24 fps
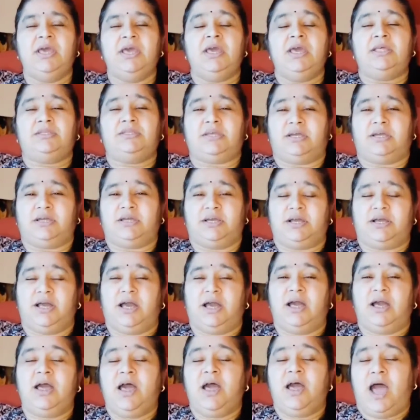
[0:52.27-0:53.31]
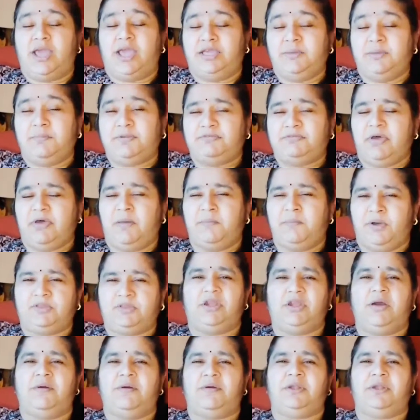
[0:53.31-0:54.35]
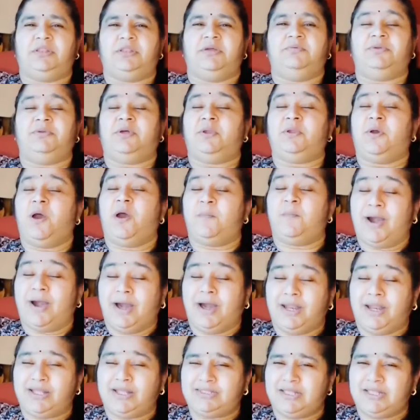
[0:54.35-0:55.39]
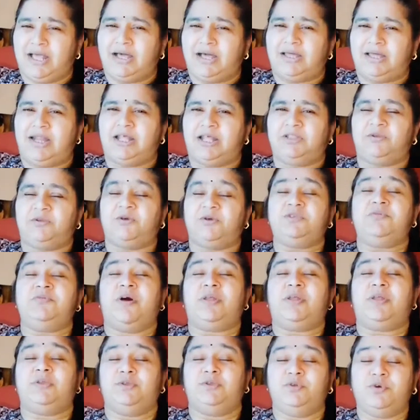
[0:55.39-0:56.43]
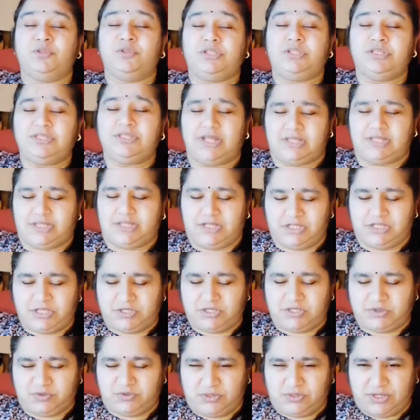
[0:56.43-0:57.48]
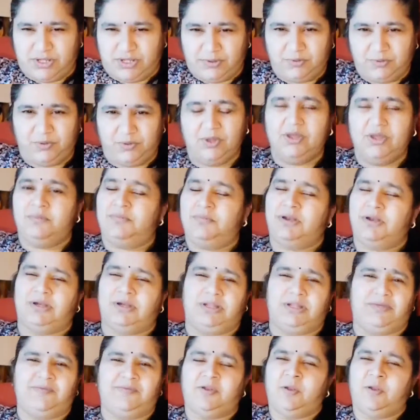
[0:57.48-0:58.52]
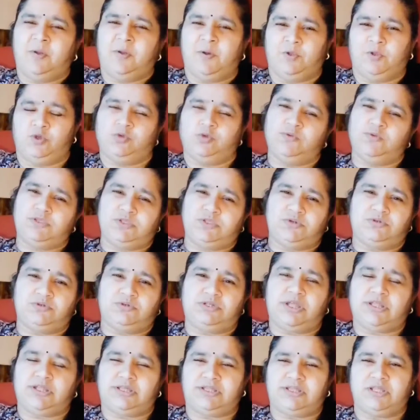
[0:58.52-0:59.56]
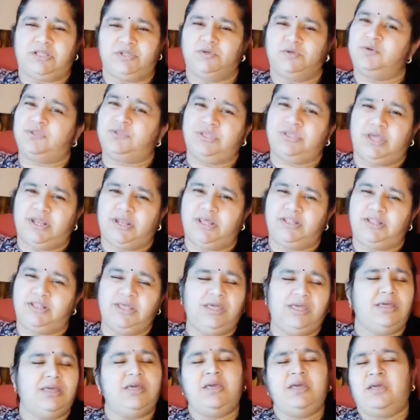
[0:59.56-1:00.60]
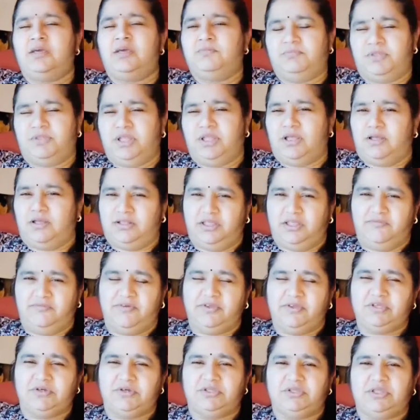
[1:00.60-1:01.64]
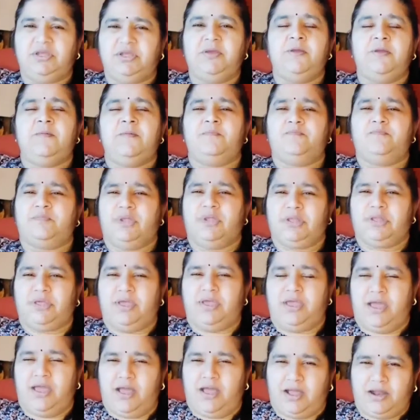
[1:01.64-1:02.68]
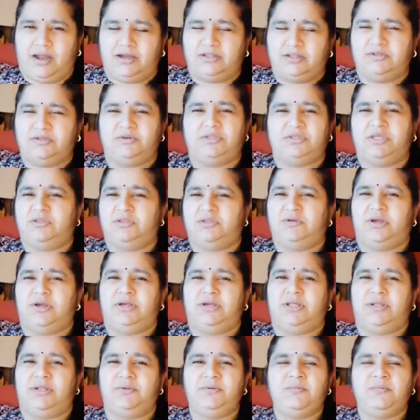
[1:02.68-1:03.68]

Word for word: చక్కగా అయ్యప్ప స్వామి భక్తులు ఎవరైతే ఉంటారో ఆ మకర సంక్రాంతి రోజు వారు జ్యోతిని దర్శనం చేసుకుంటారు మనకు టీవీలో కూడా చూపిస్తూ ఉంటారు కదా జ్యోతి అనేది దివ్య జ్యోతి మనకి అఖండ జ్యోతి ఏదో అంటారు